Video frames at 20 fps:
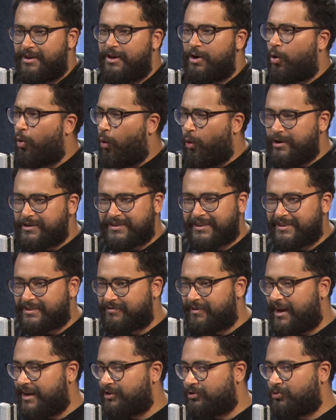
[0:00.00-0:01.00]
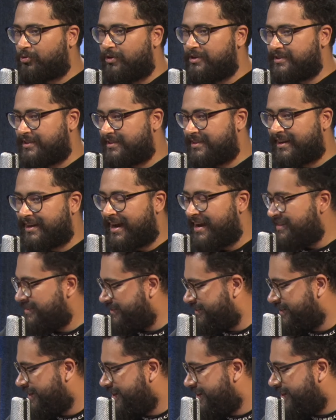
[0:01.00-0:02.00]
coisas. Coisas, várias coisas
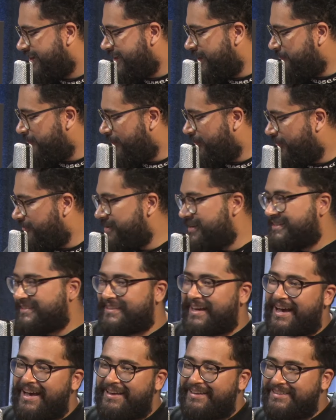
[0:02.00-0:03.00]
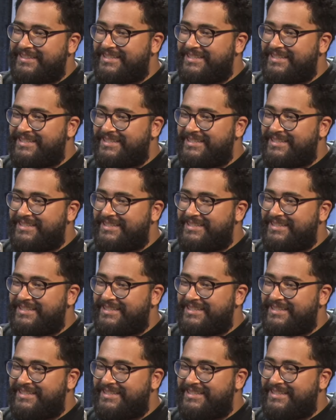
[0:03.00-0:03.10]
legais. E para começar,